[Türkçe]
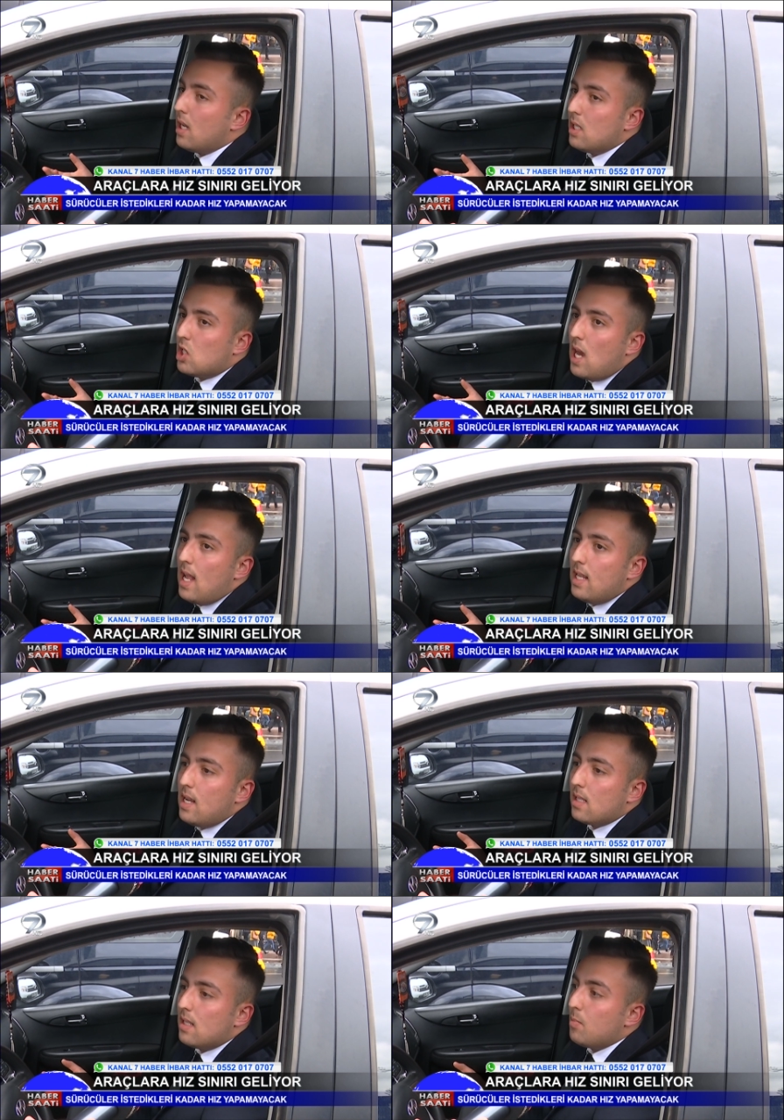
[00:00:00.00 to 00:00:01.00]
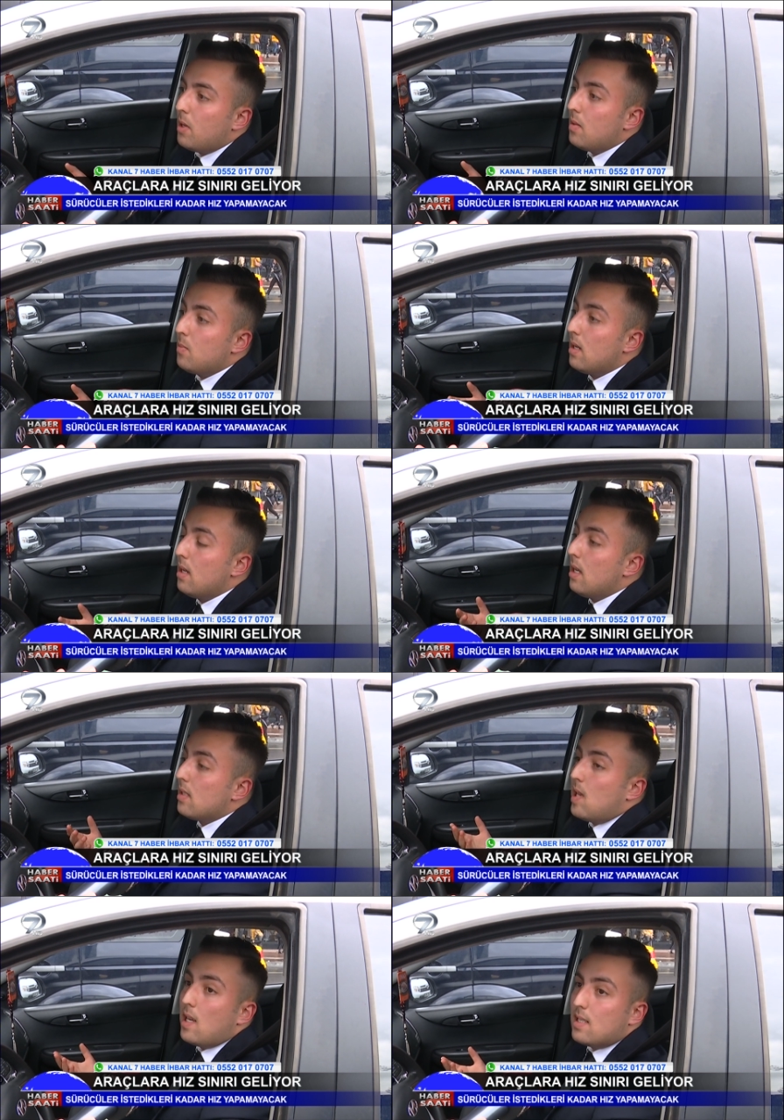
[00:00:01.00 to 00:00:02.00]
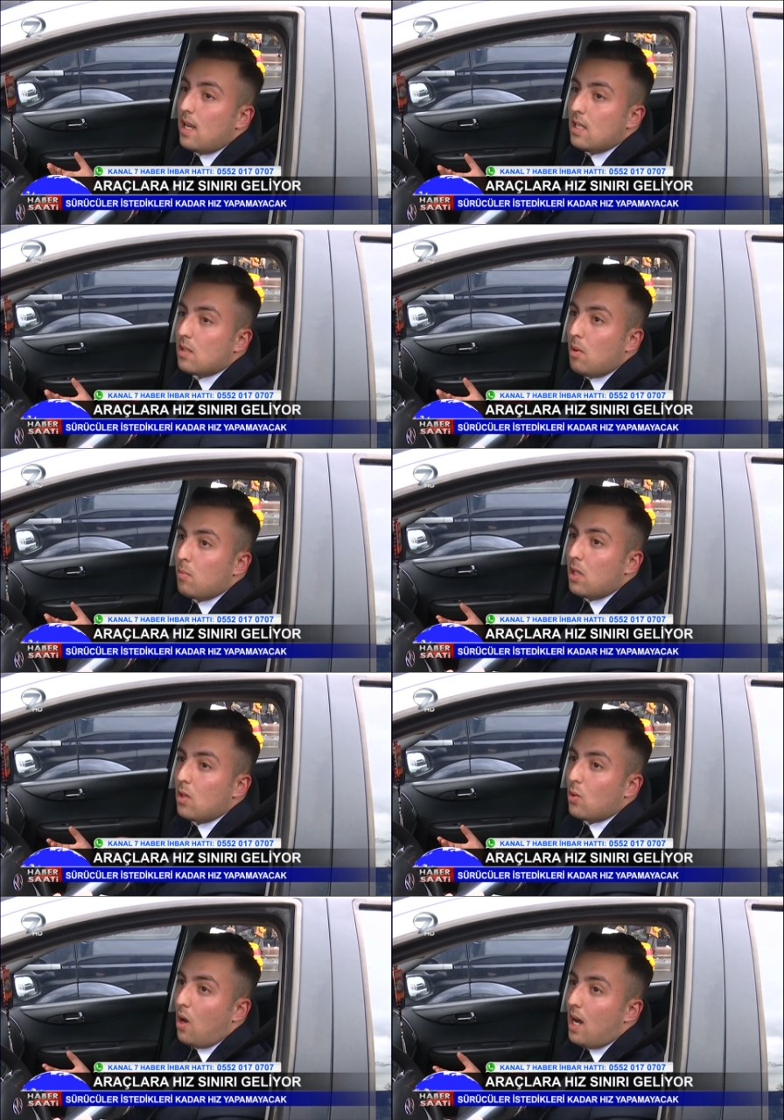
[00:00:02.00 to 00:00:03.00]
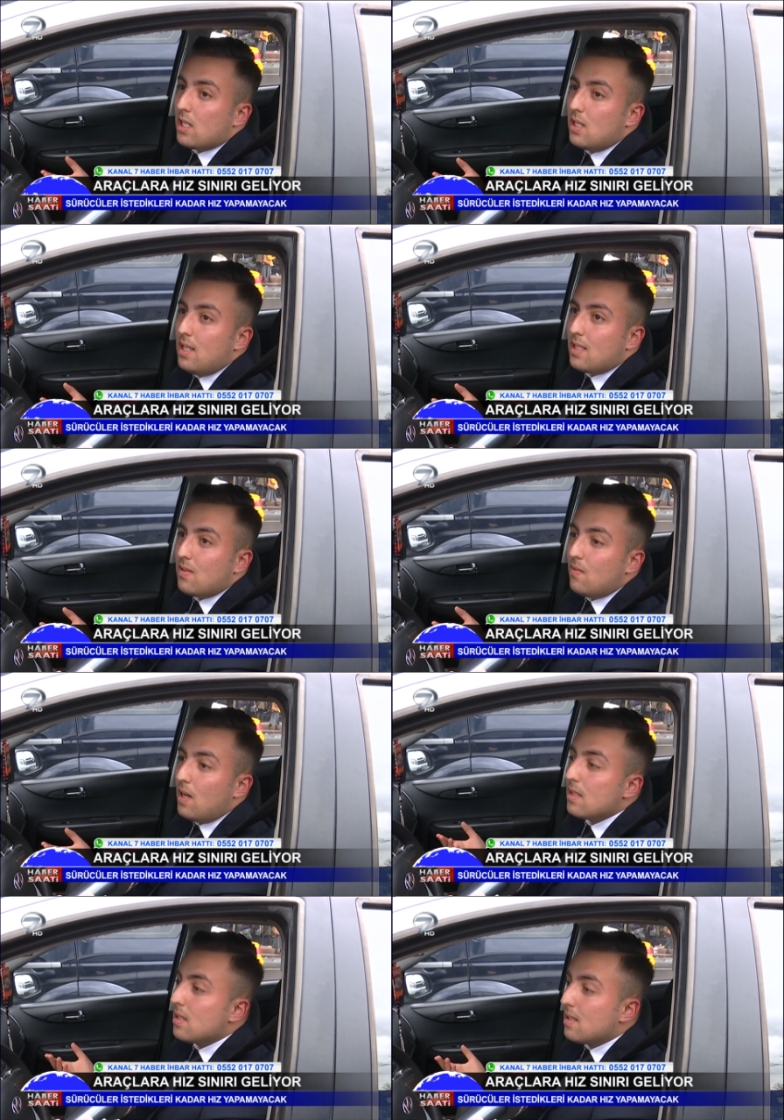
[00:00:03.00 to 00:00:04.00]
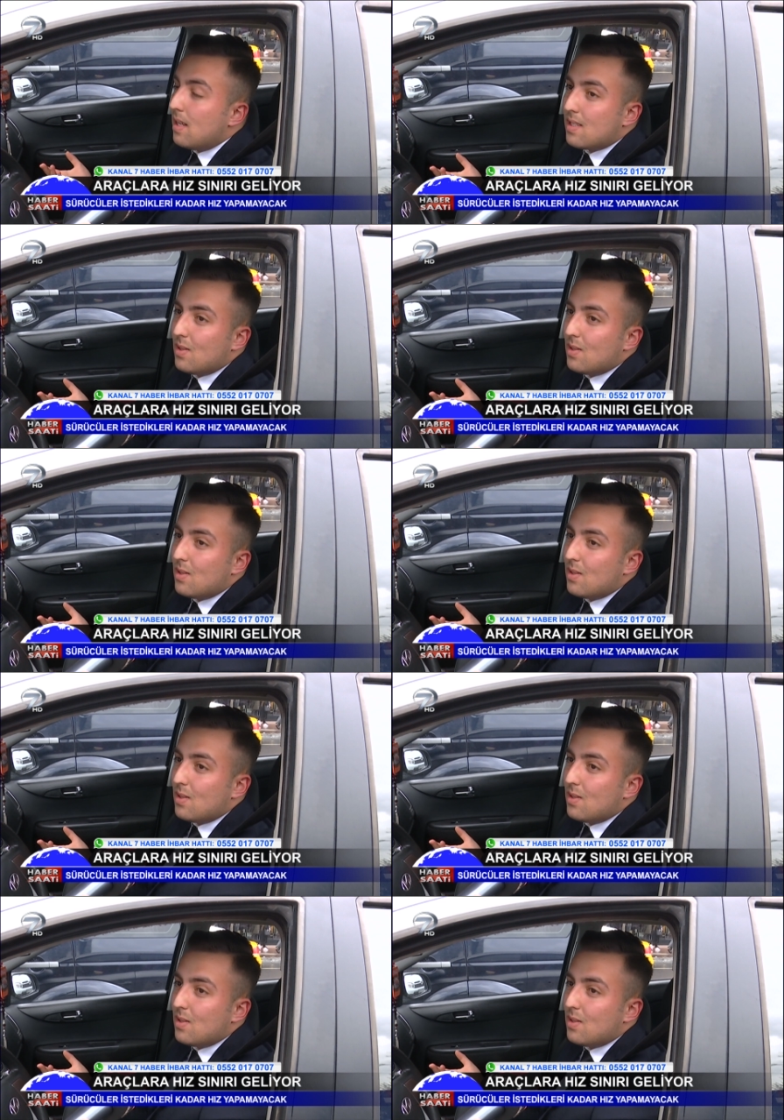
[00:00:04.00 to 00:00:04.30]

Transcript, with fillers: içi 50'ye aldılar. Benim 80 gitmem gerekiyor. Aciliyetim var. Nasıl